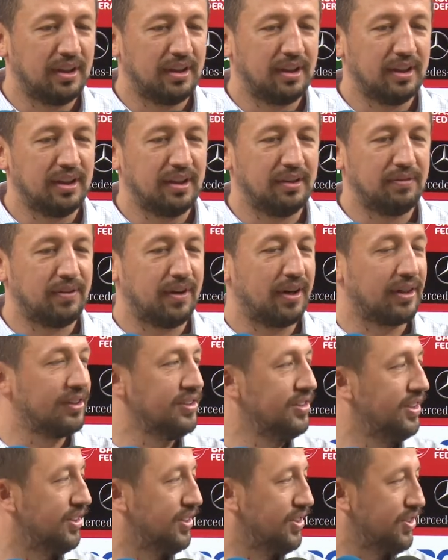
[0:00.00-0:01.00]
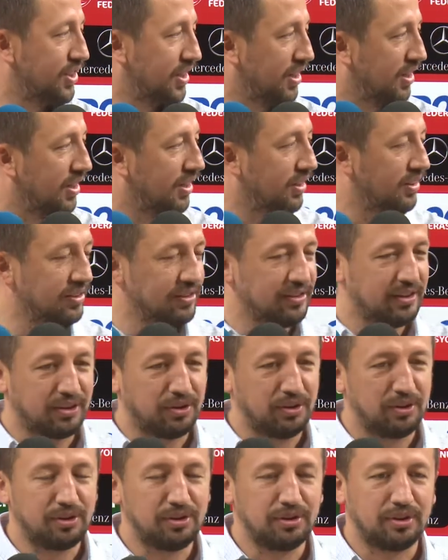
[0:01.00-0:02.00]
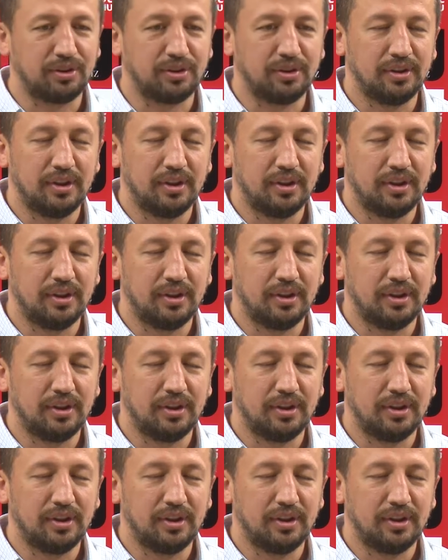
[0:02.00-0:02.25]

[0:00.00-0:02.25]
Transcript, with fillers: ee, farklı neticeler aldığını da gördük.